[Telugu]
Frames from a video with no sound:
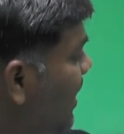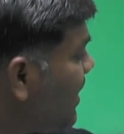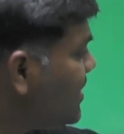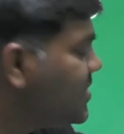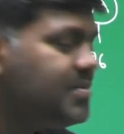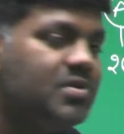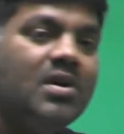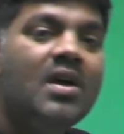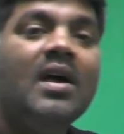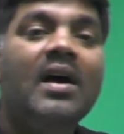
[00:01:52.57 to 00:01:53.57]
ఆరు కాన్సెప్ట్స్
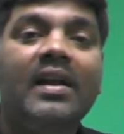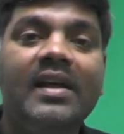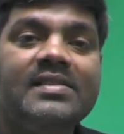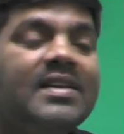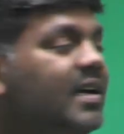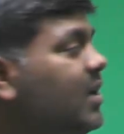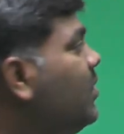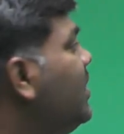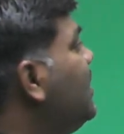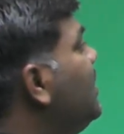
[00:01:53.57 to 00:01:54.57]
రీజనింగ్
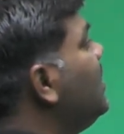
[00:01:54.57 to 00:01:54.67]
నుండి